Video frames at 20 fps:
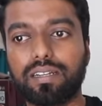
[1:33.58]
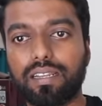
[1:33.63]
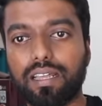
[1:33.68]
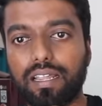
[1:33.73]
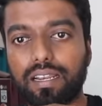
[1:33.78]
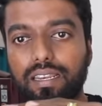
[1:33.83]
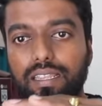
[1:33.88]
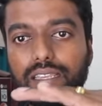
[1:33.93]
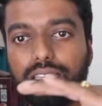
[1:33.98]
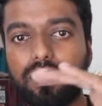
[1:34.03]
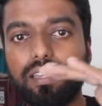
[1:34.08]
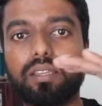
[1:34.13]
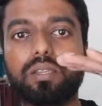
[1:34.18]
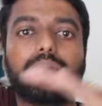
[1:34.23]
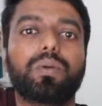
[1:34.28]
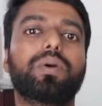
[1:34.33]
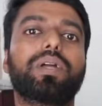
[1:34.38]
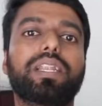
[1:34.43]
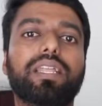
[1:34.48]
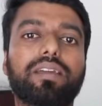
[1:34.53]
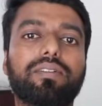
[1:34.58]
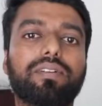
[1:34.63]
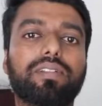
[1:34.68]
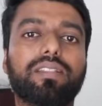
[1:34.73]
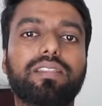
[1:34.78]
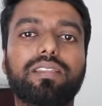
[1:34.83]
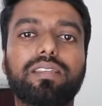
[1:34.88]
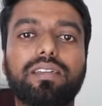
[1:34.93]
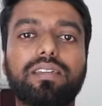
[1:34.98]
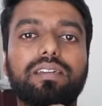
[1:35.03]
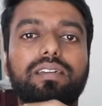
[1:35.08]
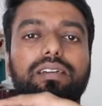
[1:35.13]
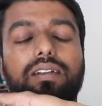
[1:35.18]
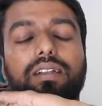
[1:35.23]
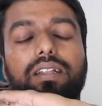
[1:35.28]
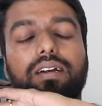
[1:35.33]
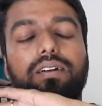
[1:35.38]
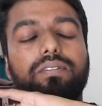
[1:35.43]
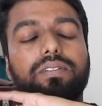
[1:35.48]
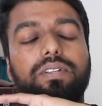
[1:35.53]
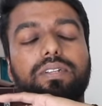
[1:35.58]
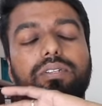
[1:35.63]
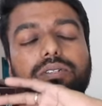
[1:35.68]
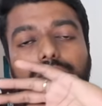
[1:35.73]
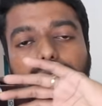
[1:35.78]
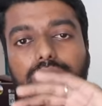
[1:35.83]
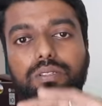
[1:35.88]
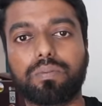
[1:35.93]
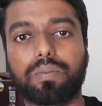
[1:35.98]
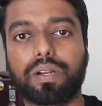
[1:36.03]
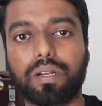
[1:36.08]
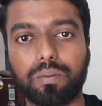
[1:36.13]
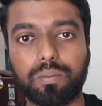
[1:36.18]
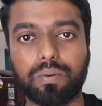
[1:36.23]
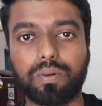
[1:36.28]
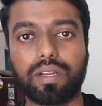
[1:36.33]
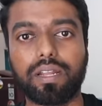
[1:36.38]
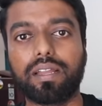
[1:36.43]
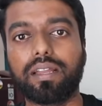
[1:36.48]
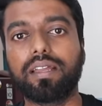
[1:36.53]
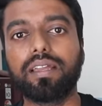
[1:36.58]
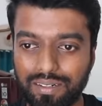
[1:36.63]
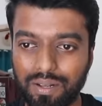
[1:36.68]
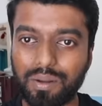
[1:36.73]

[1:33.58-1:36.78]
நிறைய கியூஎன்ஏ வந்து நான் வீடியோஸ் வந்து பண்ண போகிறேன்